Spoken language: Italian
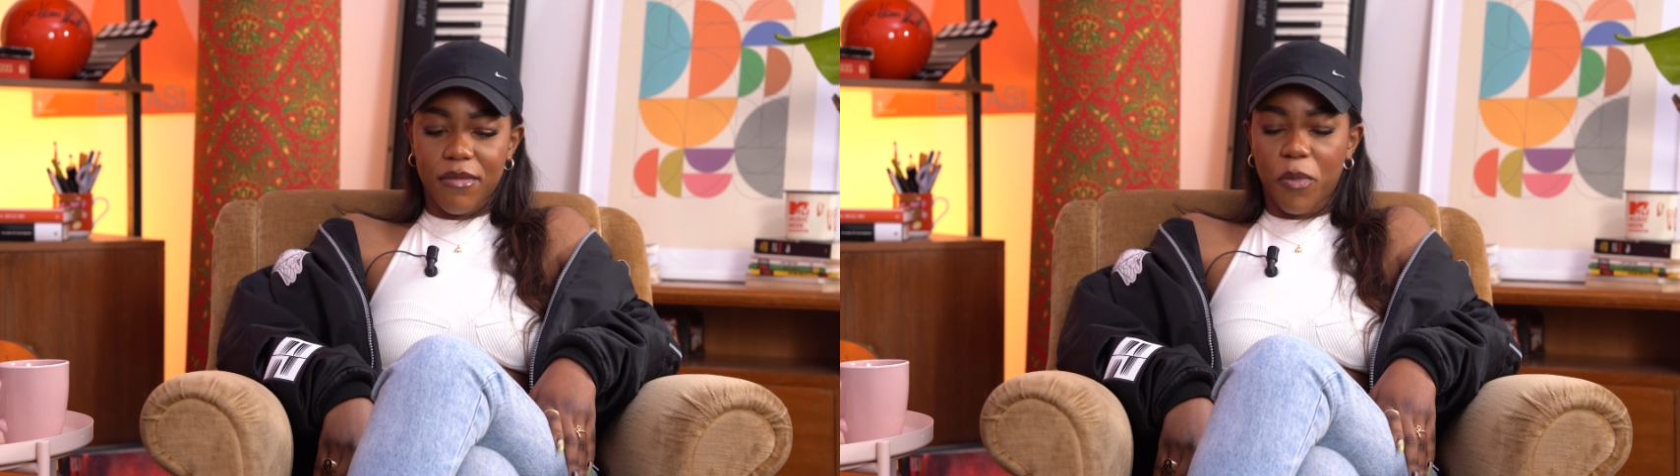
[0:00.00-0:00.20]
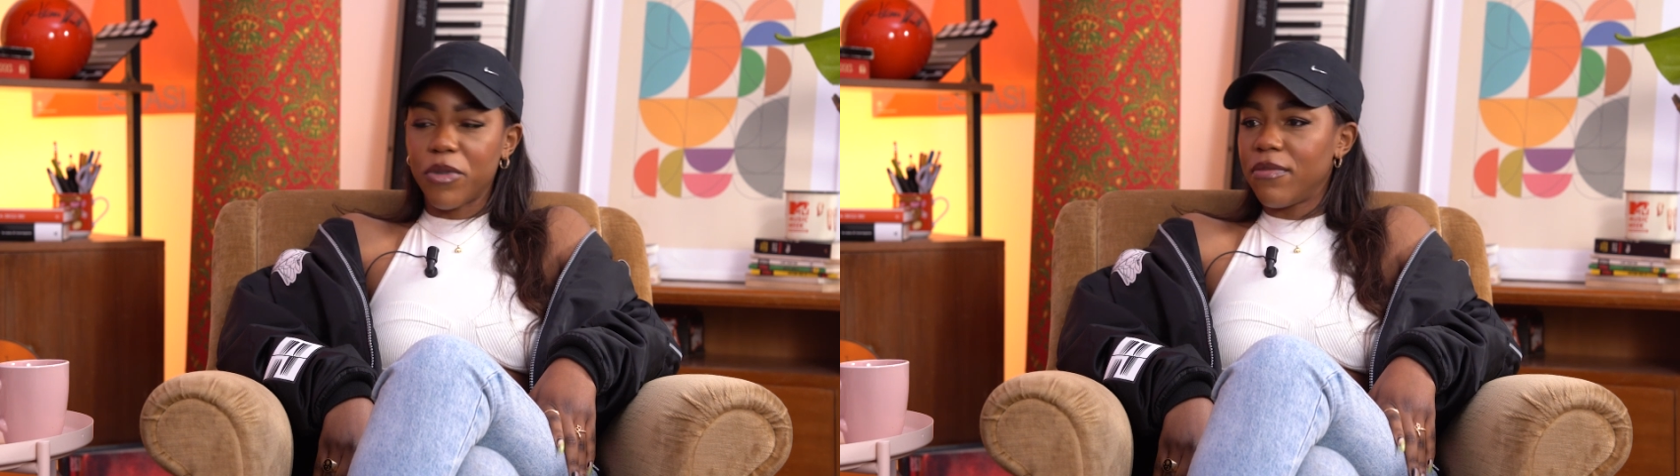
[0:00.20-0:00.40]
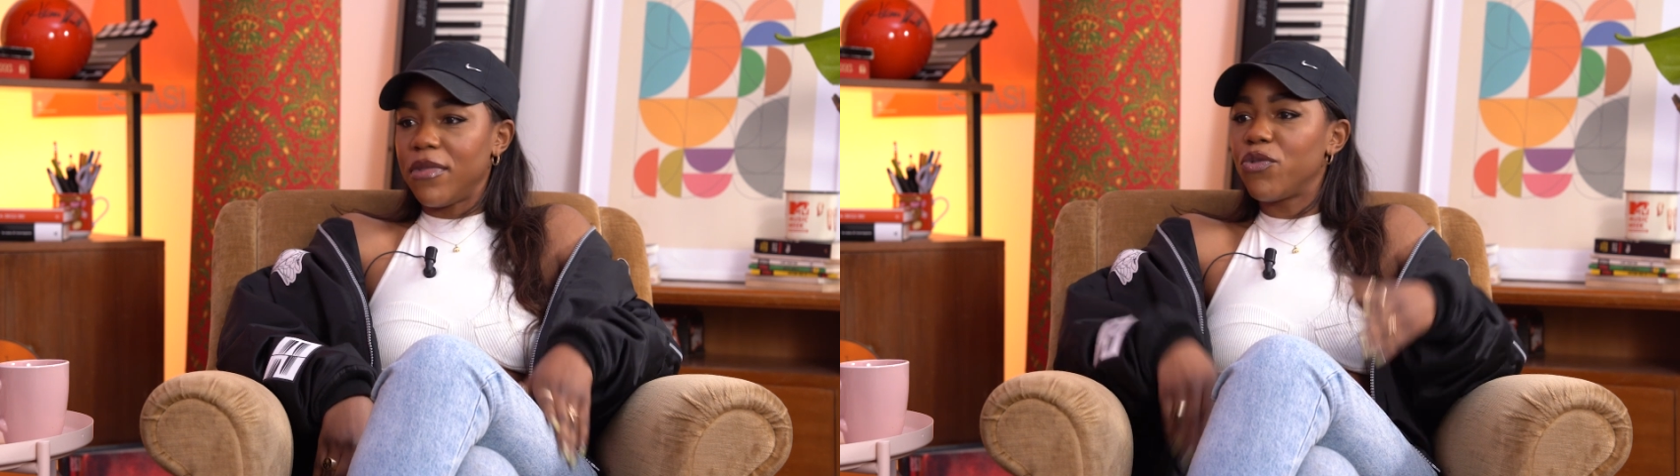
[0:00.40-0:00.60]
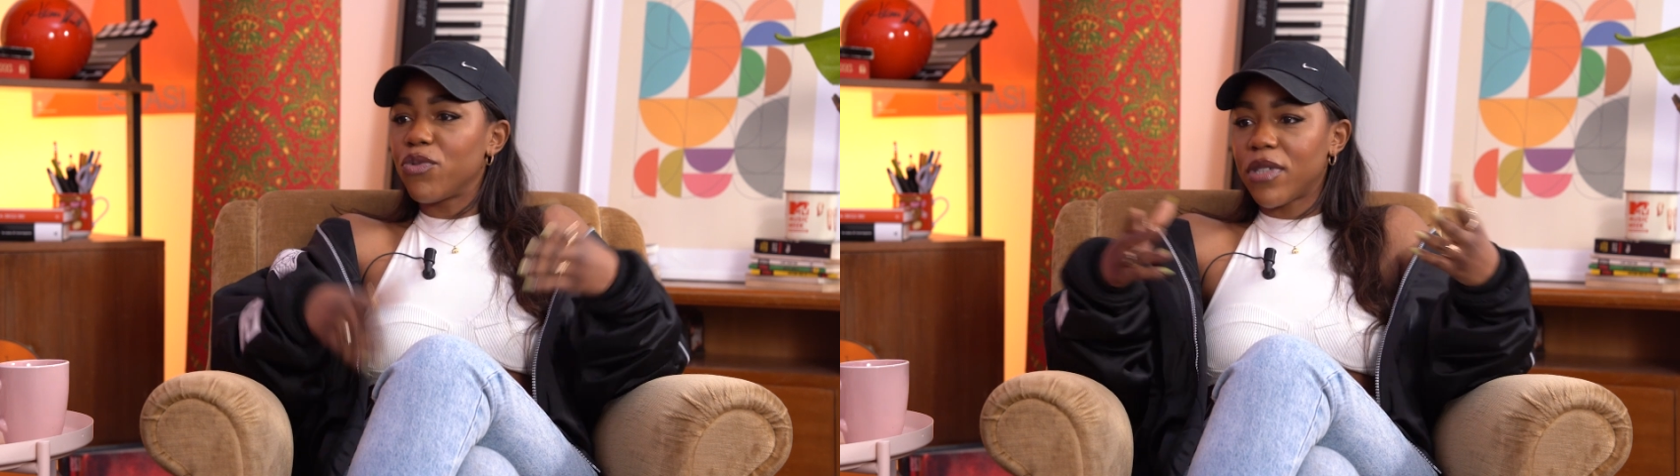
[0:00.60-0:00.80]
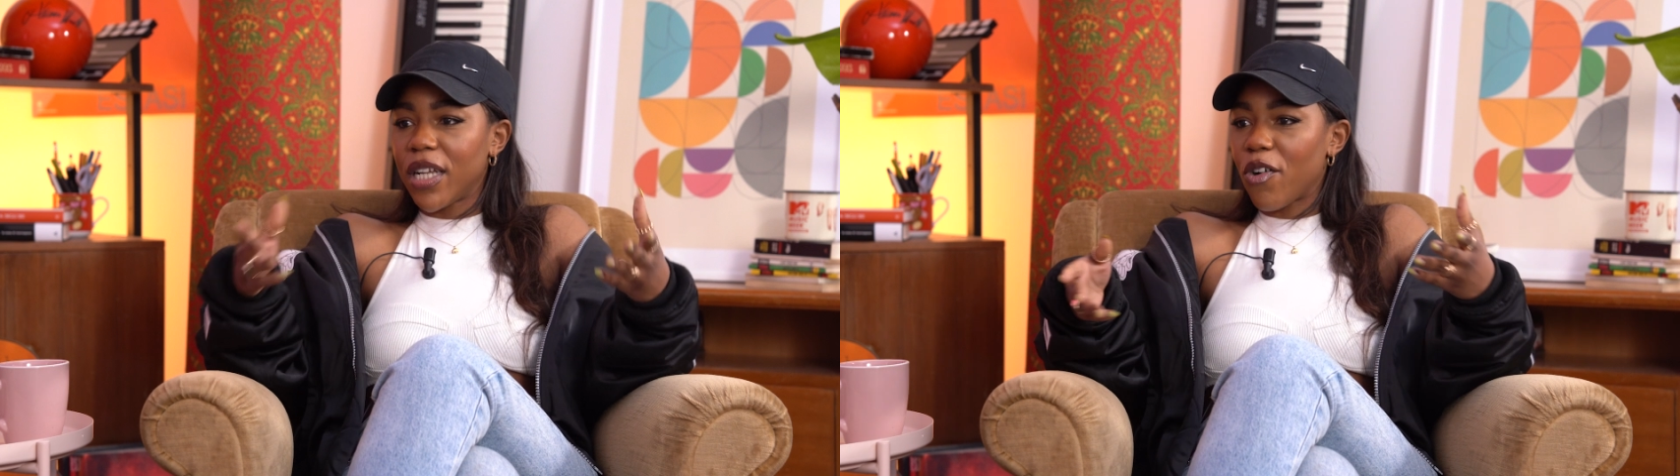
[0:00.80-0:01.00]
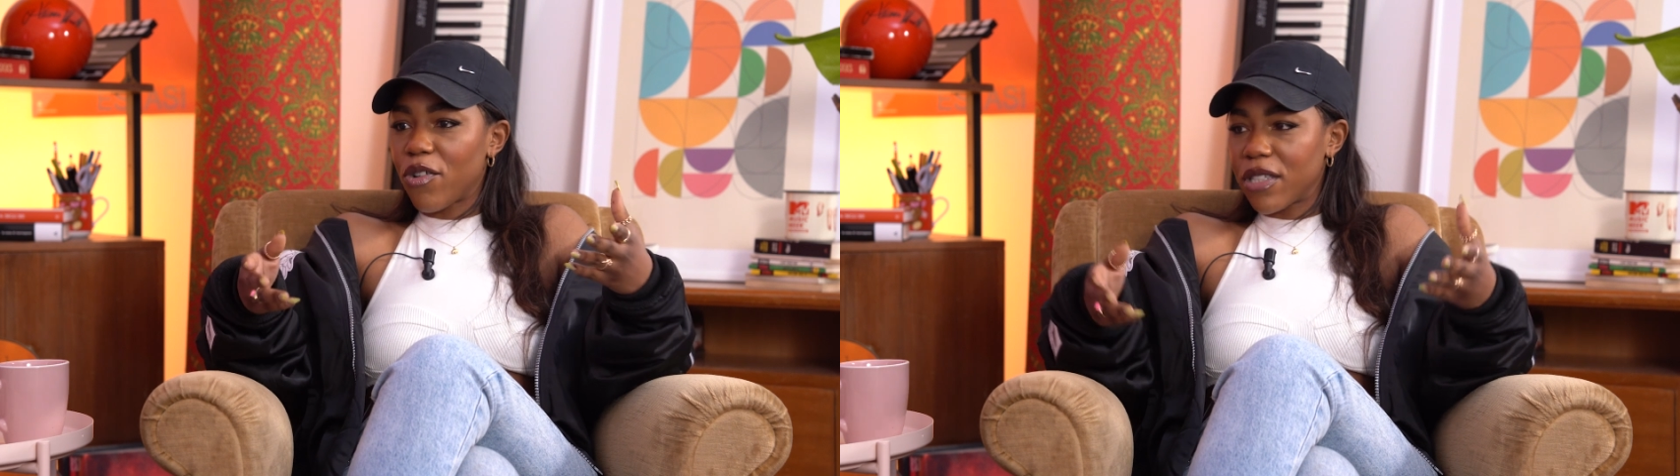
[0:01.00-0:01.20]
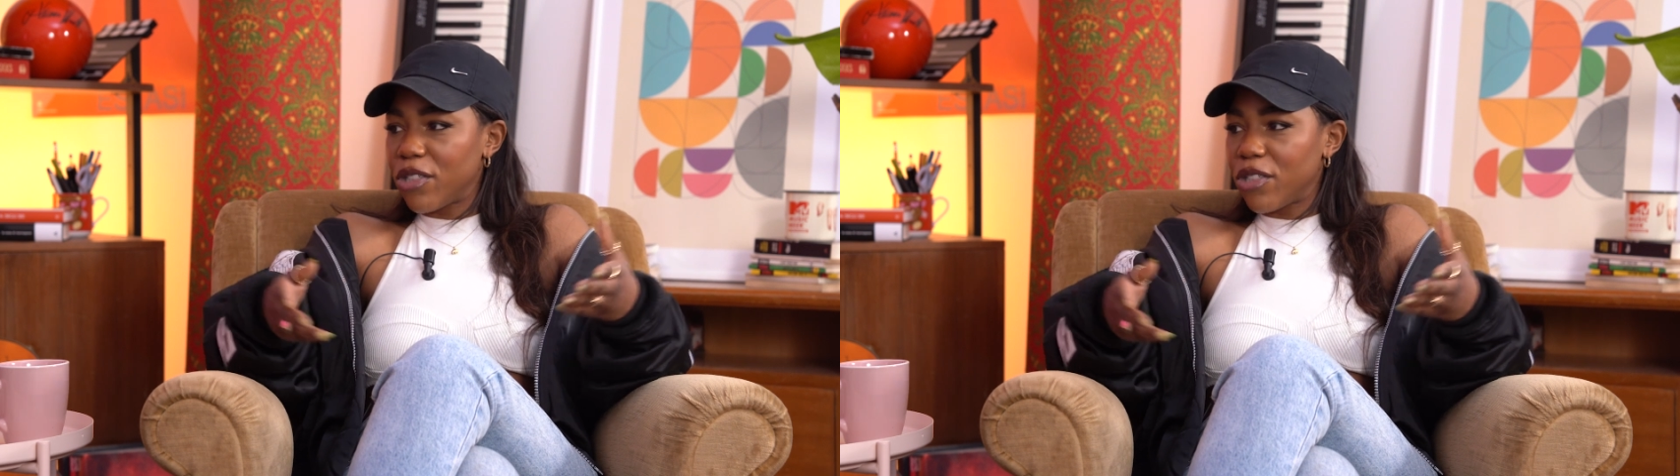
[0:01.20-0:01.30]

come in tutte le cose,